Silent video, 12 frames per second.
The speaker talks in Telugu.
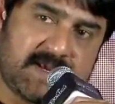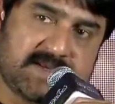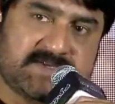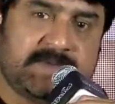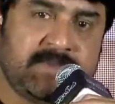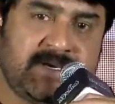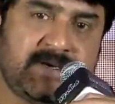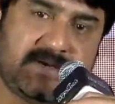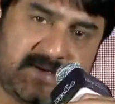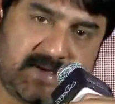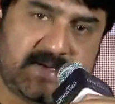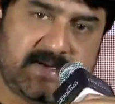ఆ సినిమా
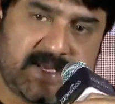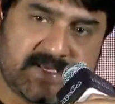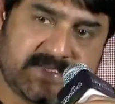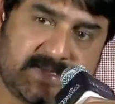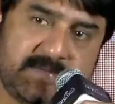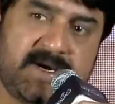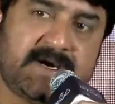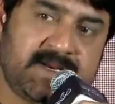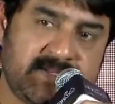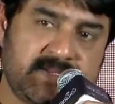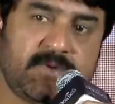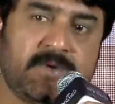నేను నా సినిమా
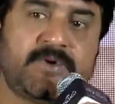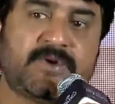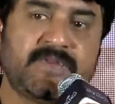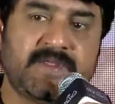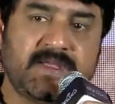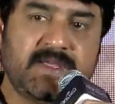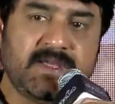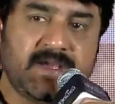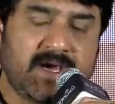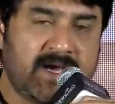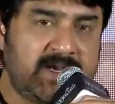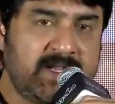అనేది ఉంటుంది
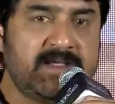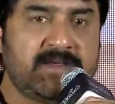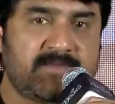కానీ